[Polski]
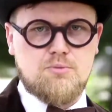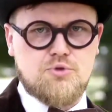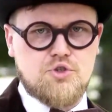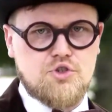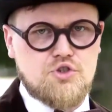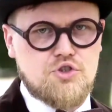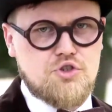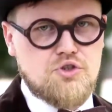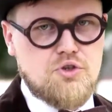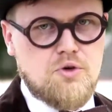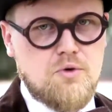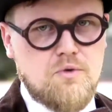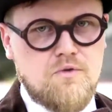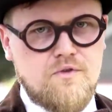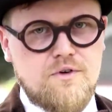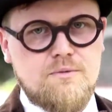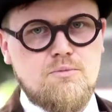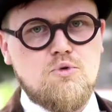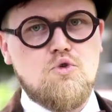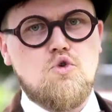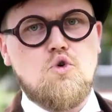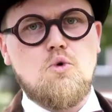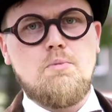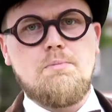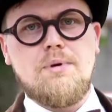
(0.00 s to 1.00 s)
przyczyną
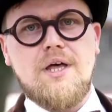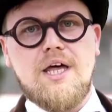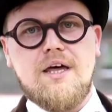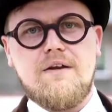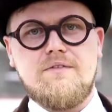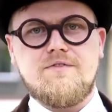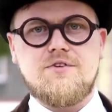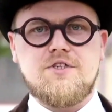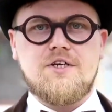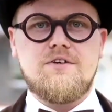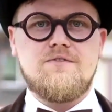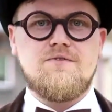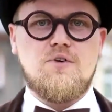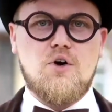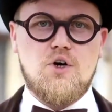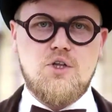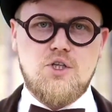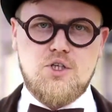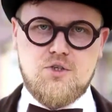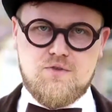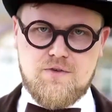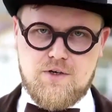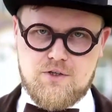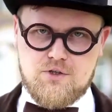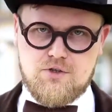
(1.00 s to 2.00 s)
wybuchu I
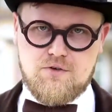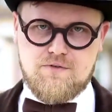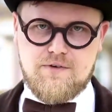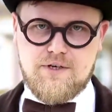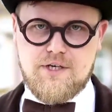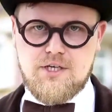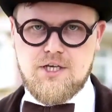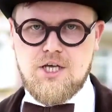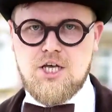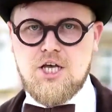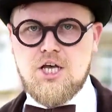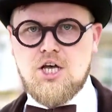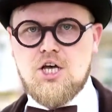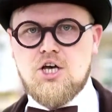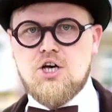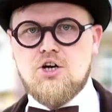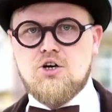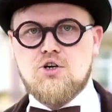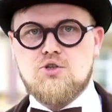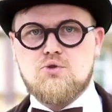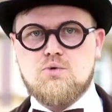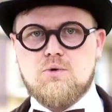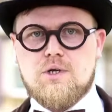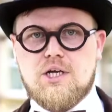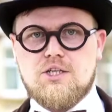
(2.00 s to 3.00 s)
wojny światowej,
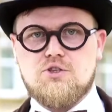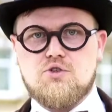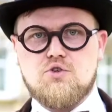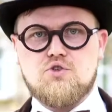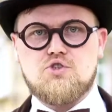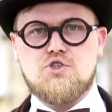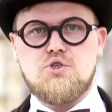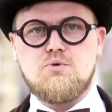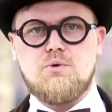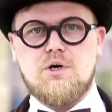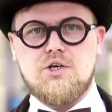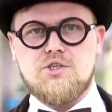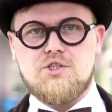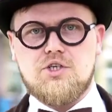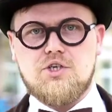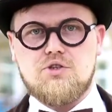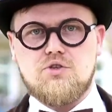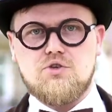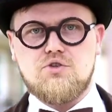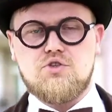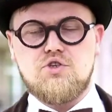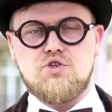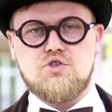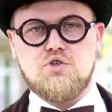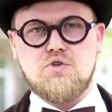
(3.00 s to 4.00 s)
która toczyła się
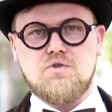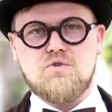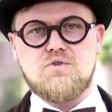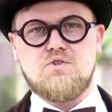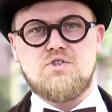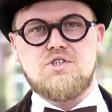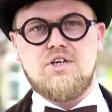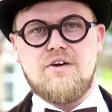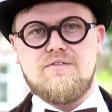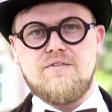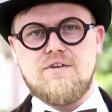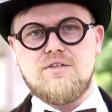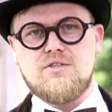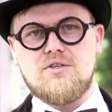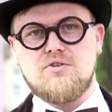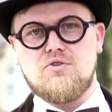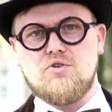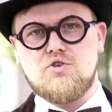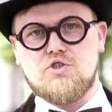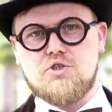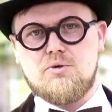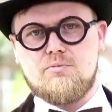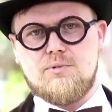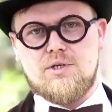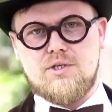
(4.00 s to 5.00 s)
do
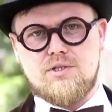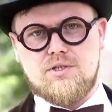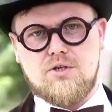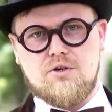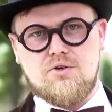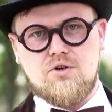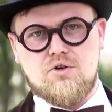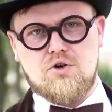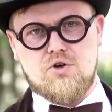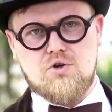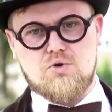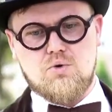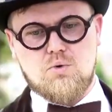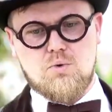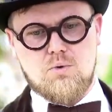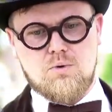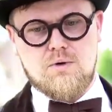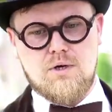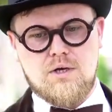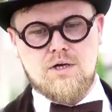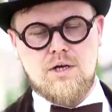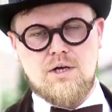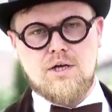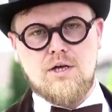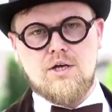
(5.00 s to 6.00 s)
1918 roku,
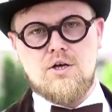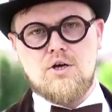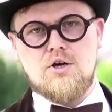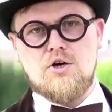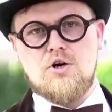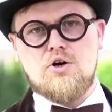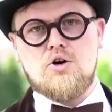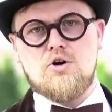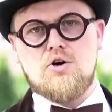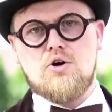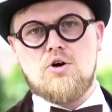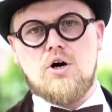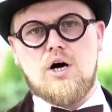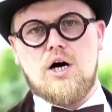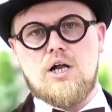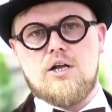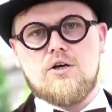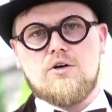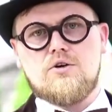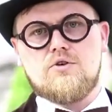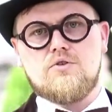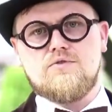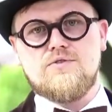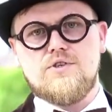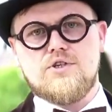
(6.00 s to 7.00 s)

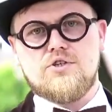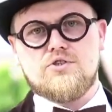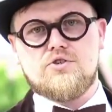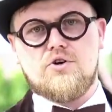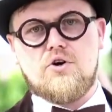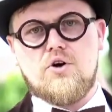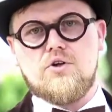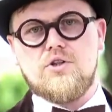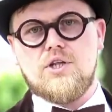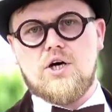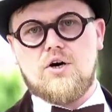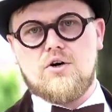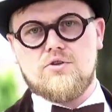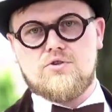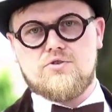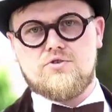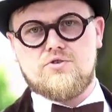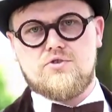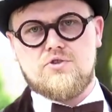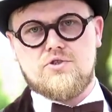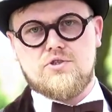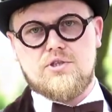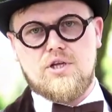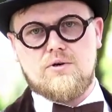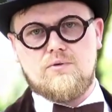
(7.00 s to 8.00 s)
ale również ona
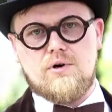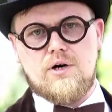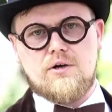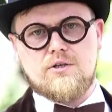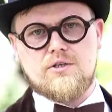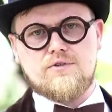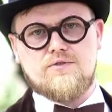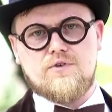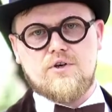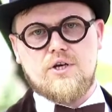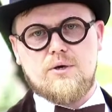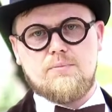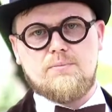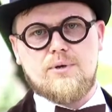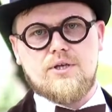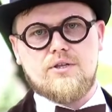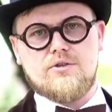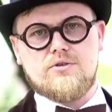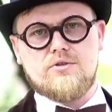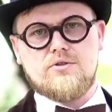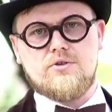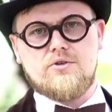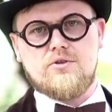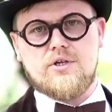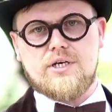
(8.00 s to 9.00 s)
odcisnęła swoje
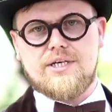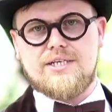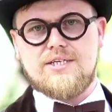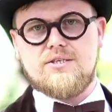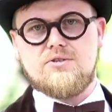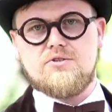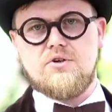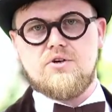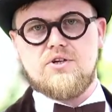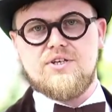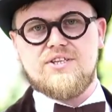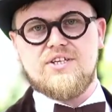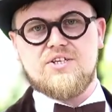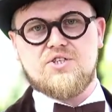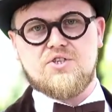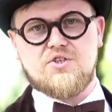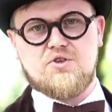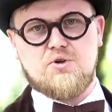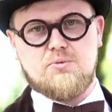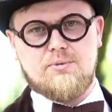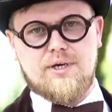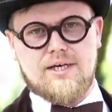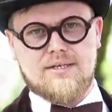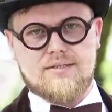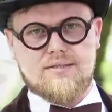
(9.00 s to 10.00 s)
piętno na historii
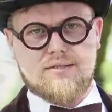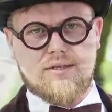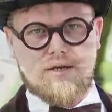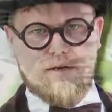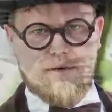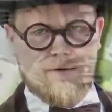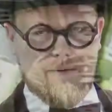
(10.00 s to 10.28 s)
naszego miasta.